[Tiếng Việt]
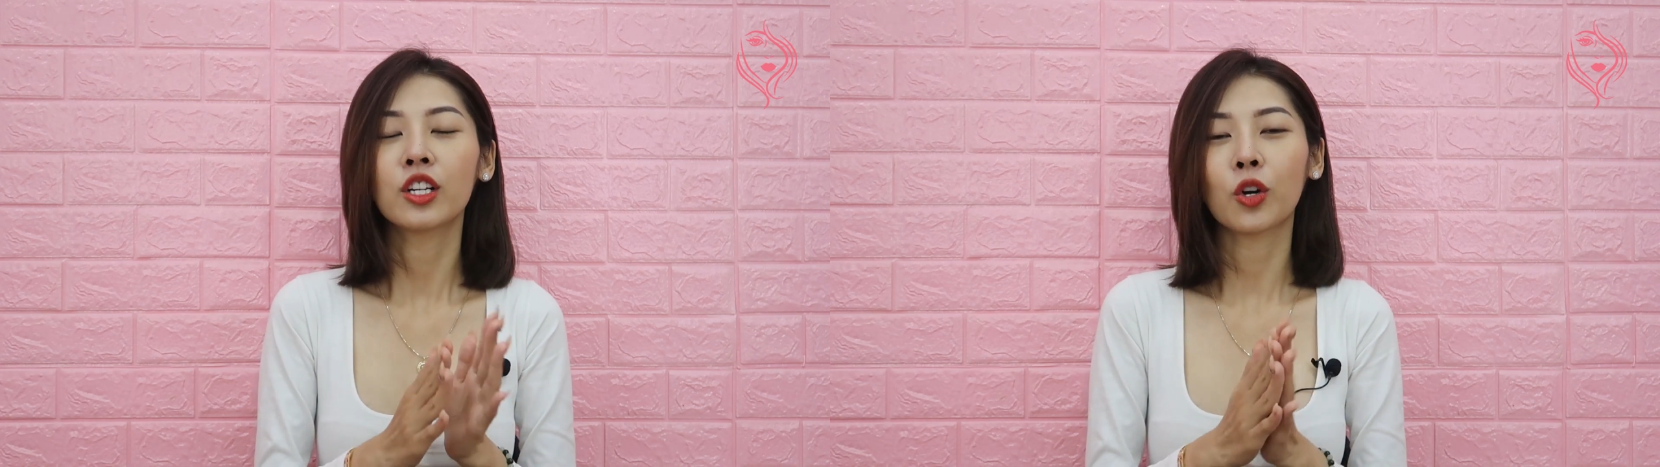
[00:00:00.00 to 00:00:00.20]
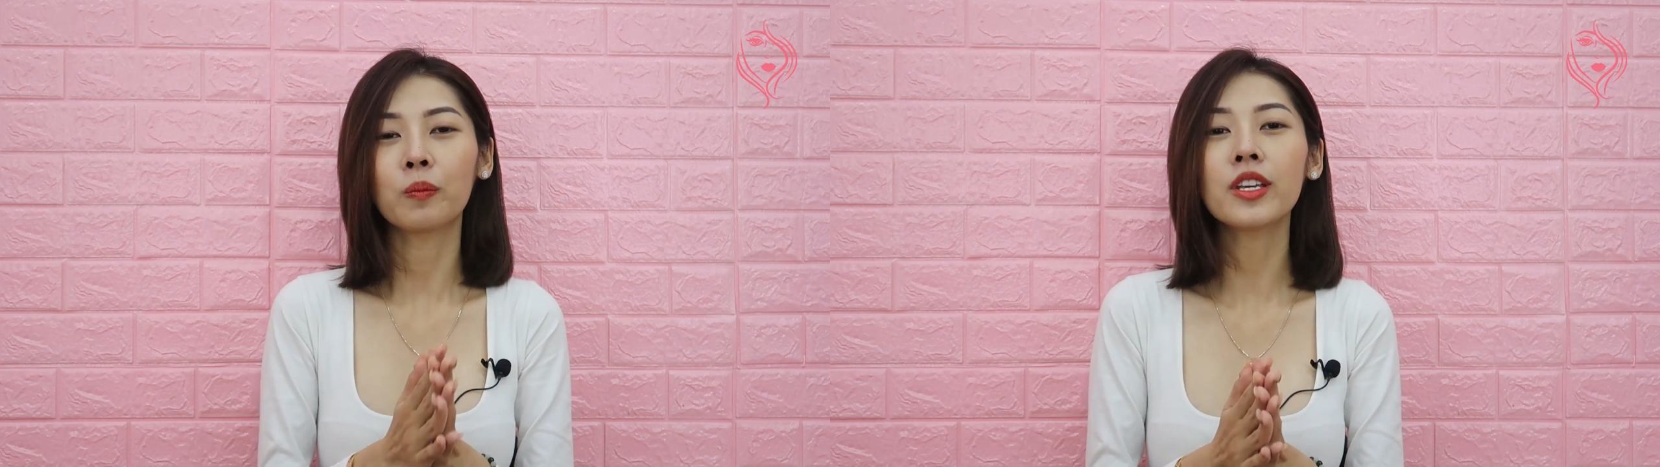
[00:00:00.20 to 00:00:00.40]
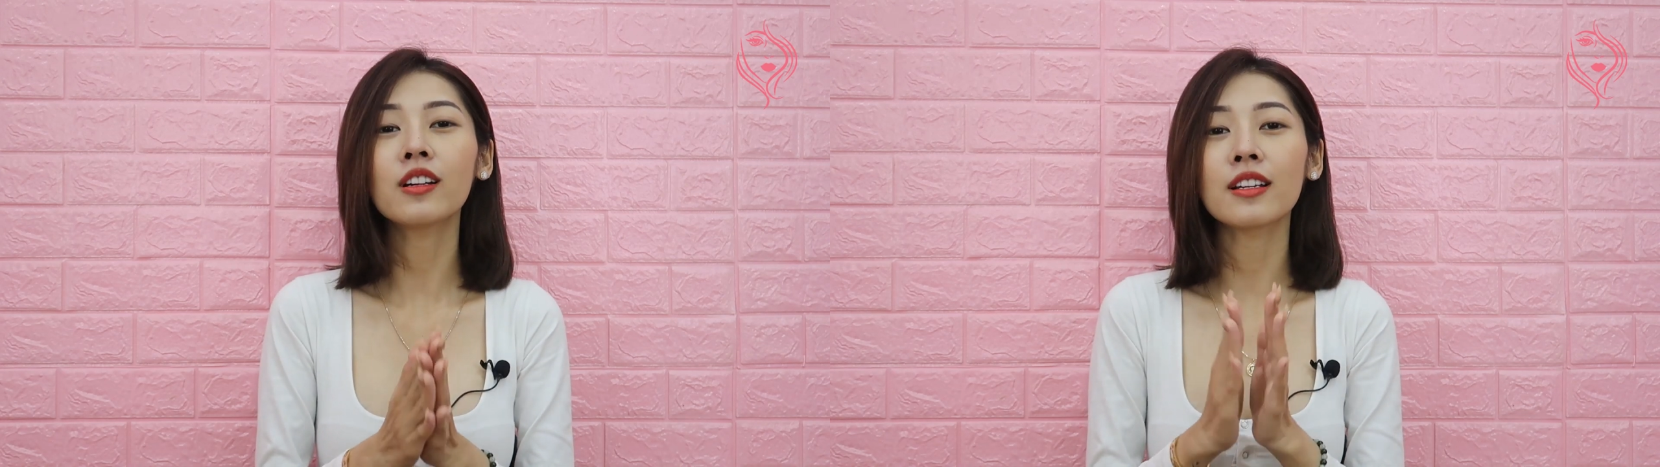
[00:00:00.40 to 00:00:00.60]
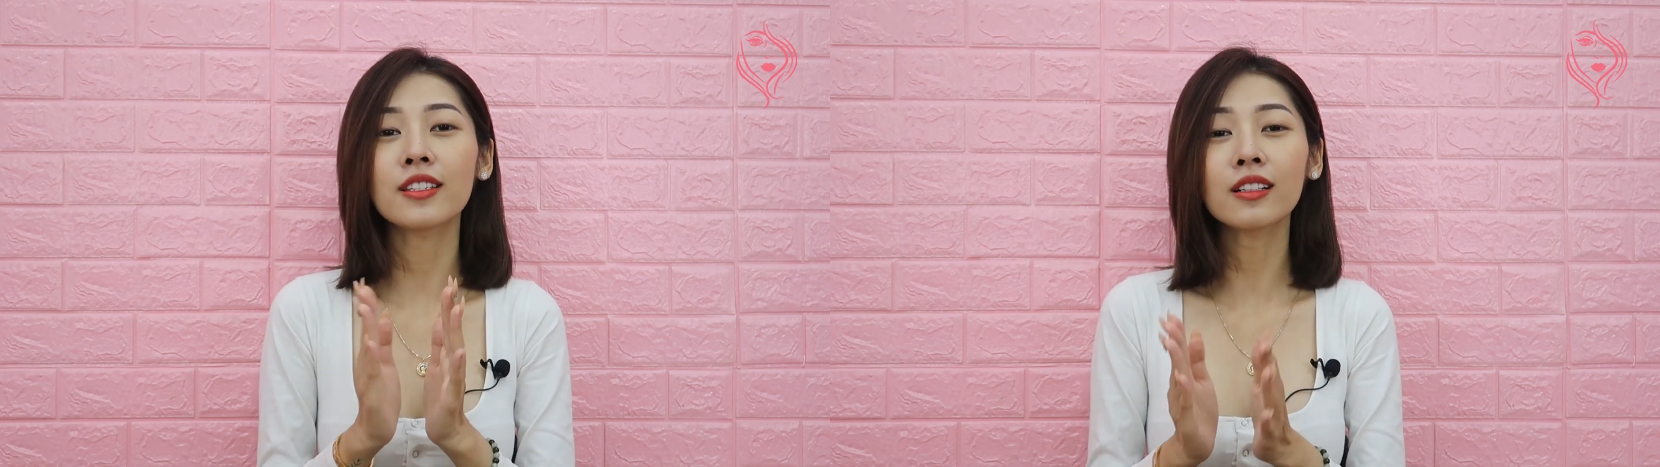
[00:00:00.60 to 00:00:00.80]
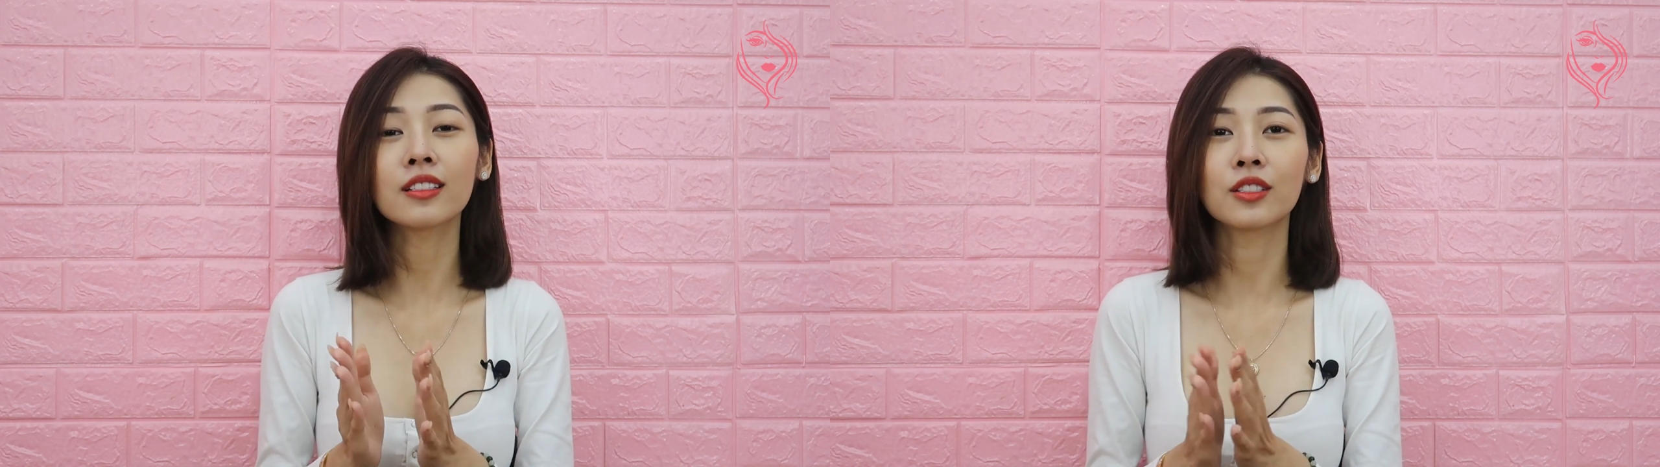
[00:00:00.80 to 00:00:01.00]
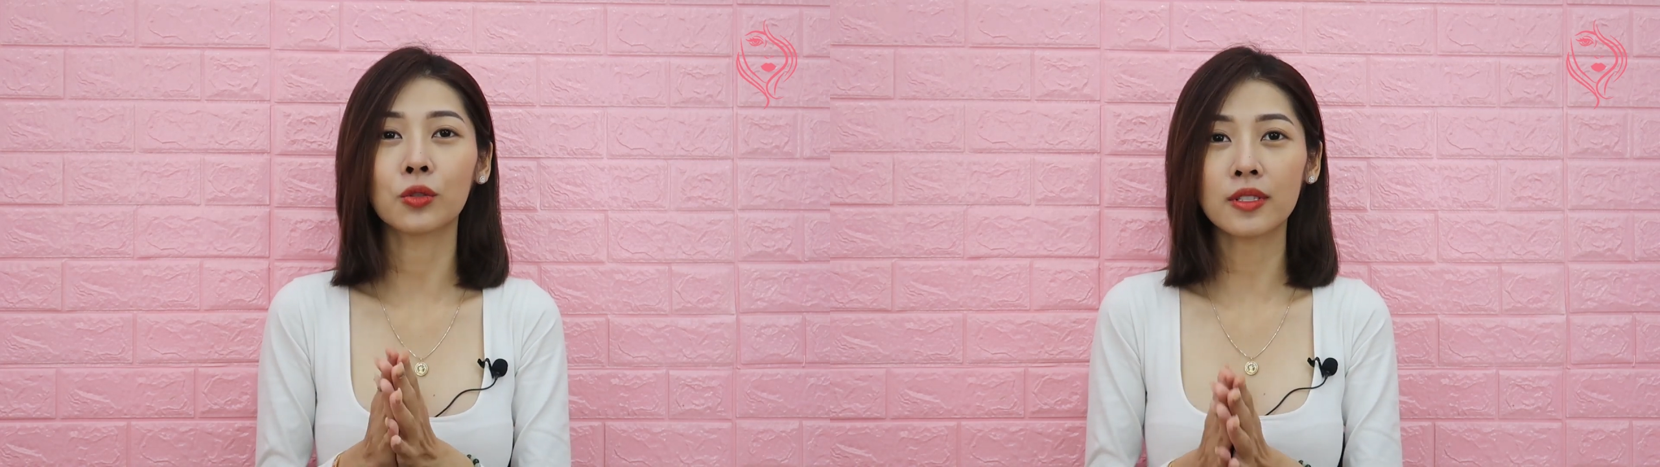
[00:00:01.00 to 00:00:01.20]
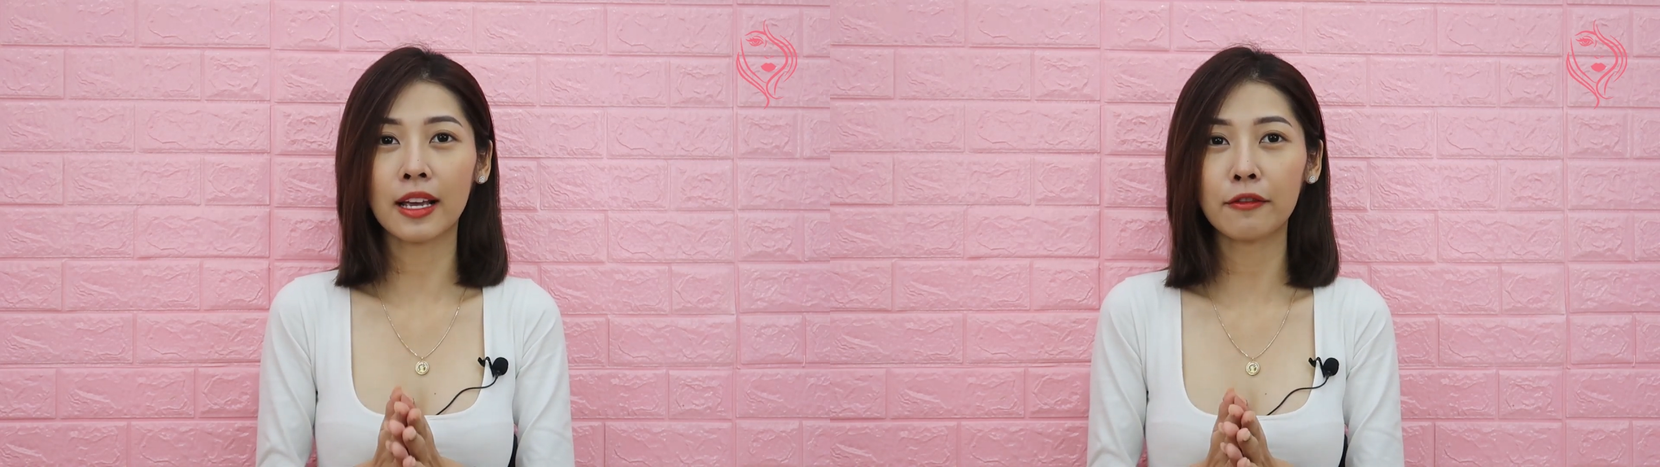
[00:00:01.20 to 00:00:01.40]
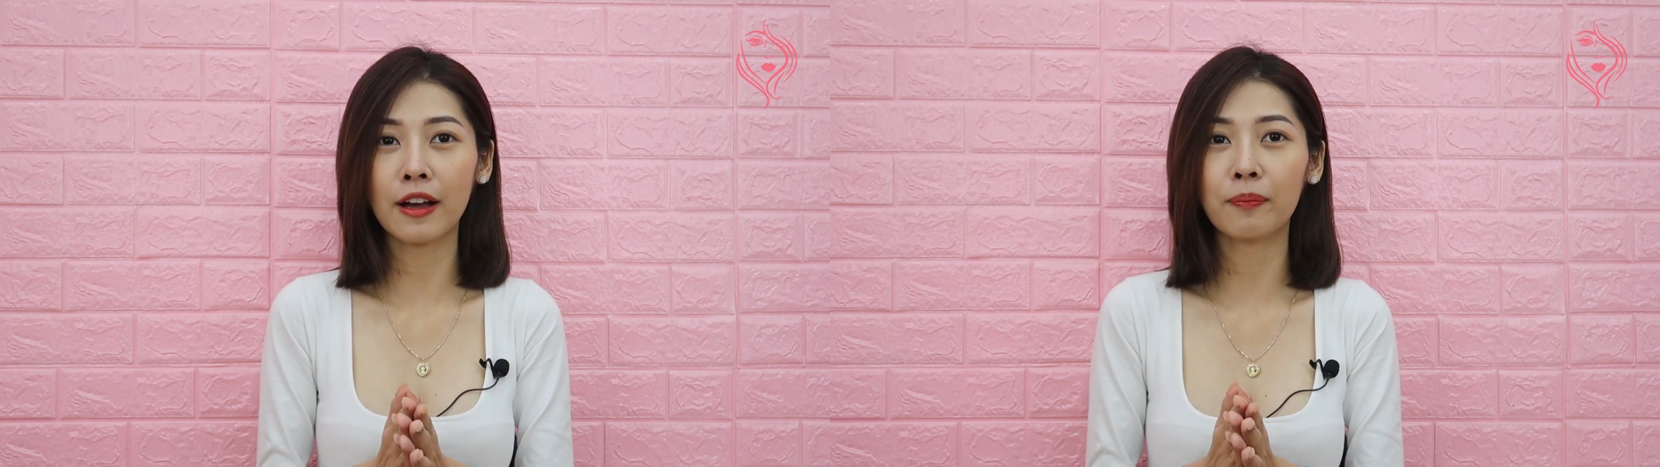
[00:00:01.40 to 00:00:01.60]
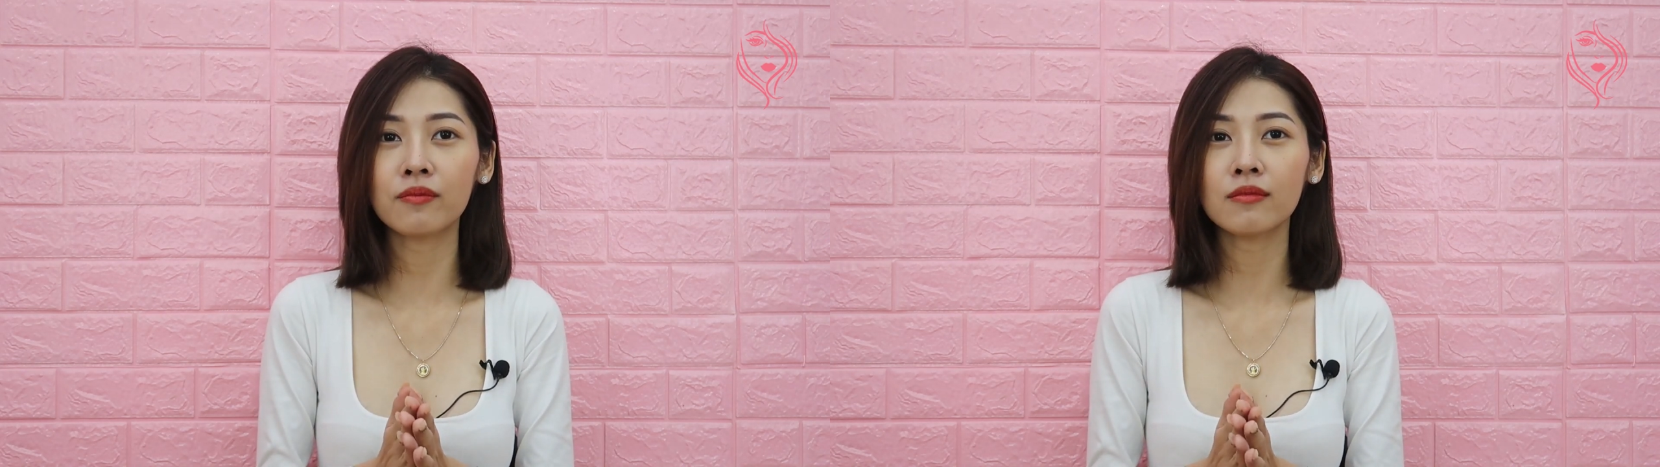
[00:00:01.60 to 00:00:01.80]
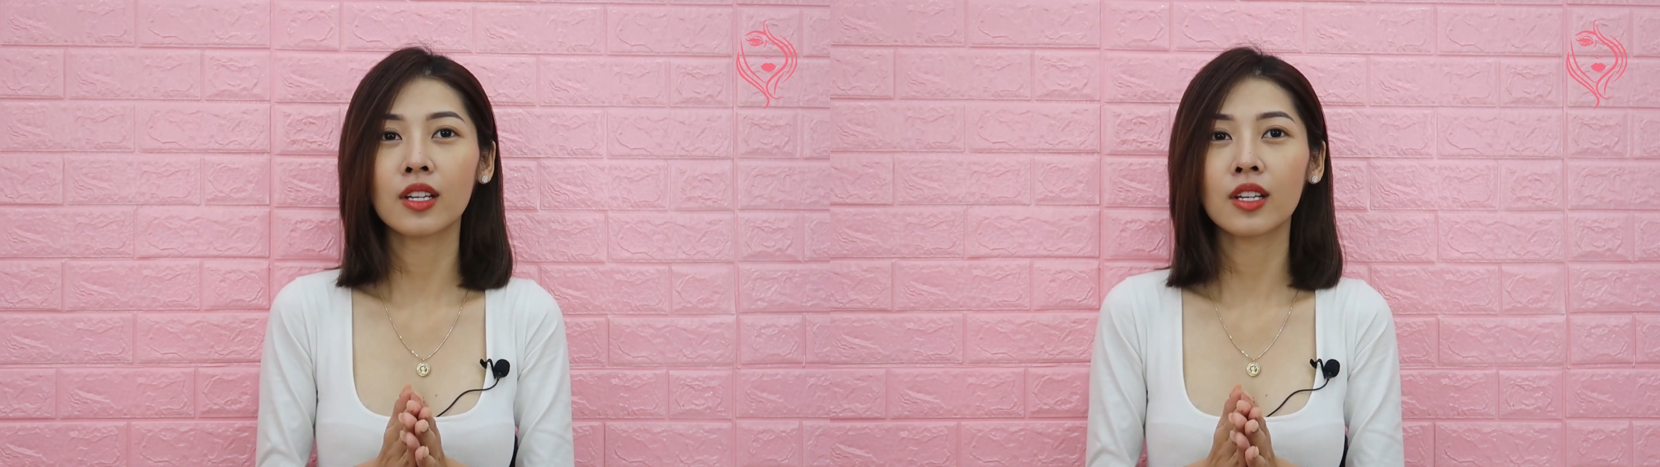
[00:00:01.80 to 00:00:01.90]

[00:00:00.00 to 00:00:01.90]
cũng như là chất lượng của sản phẩm